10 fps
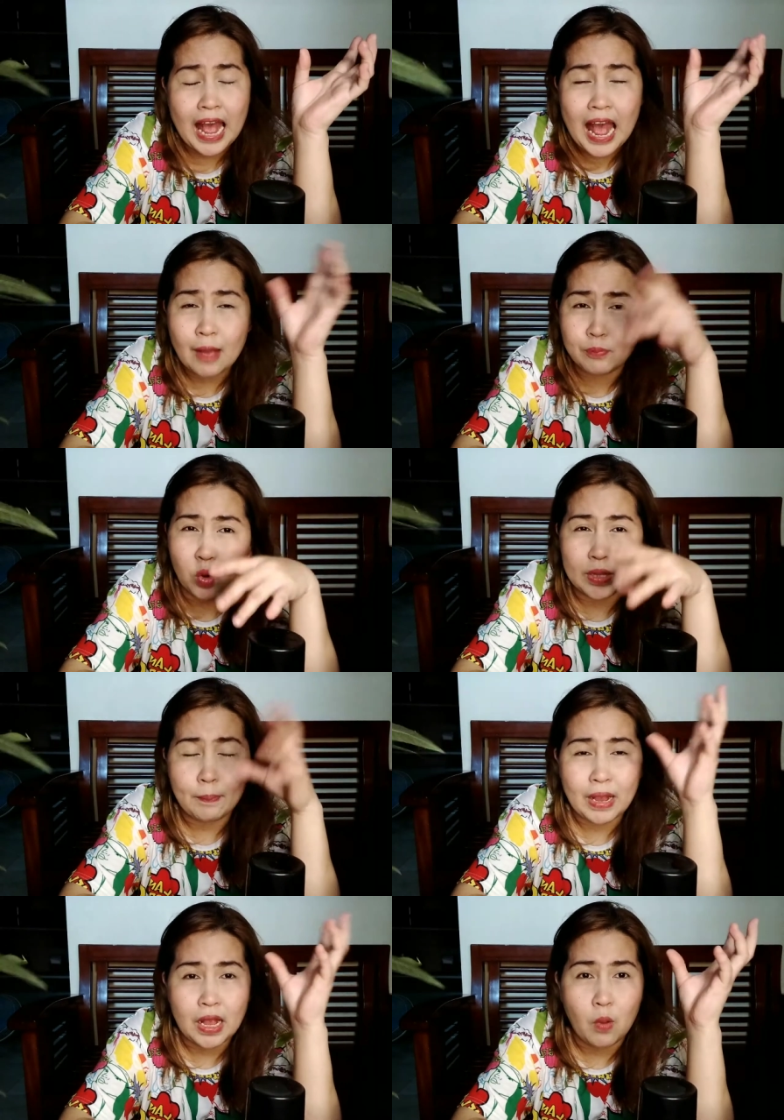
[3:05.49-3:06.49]
Kahapon,
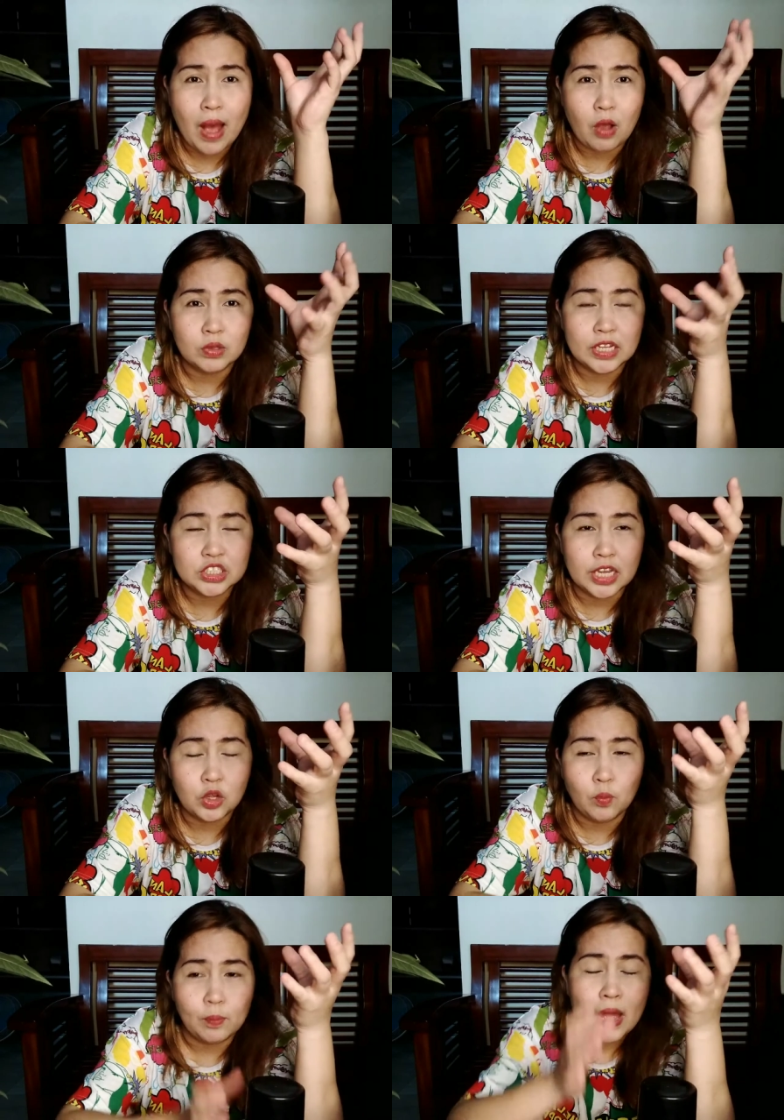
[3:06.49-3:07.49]
napagawa ko na
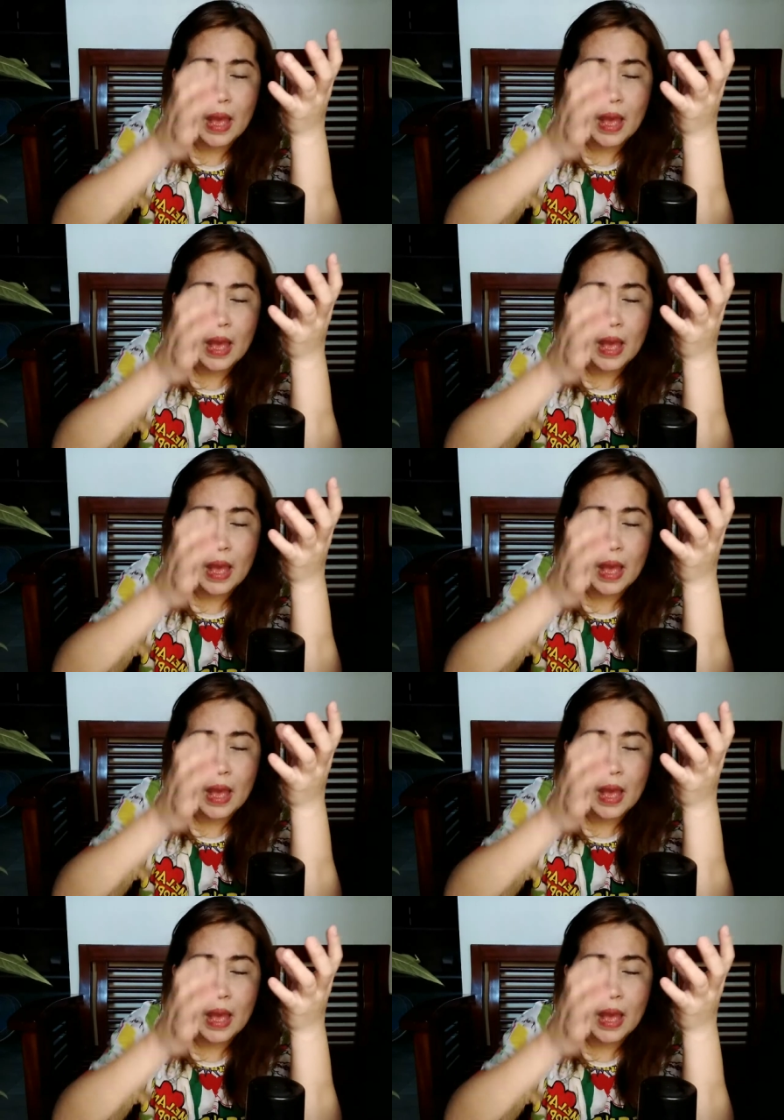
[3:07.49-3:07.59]
siya yung